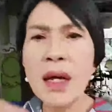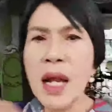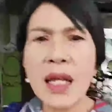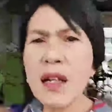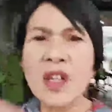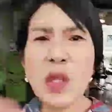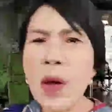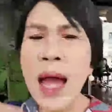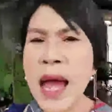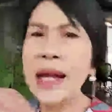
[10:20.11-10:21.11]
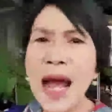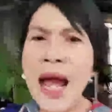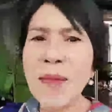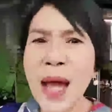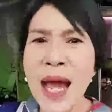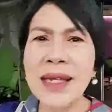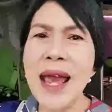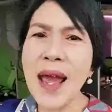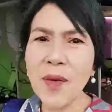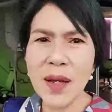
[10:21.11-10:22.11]
อะไรนะก็ต้องหาน้ำหา
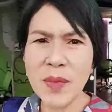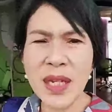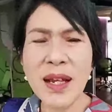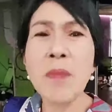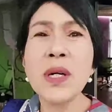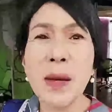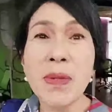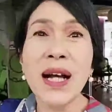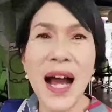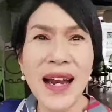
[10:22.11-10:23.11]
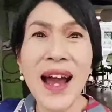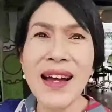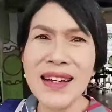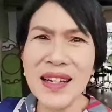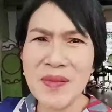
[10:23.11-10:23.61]
แก้วอะไรบางทีก็เบื่อเบื่อเนอะ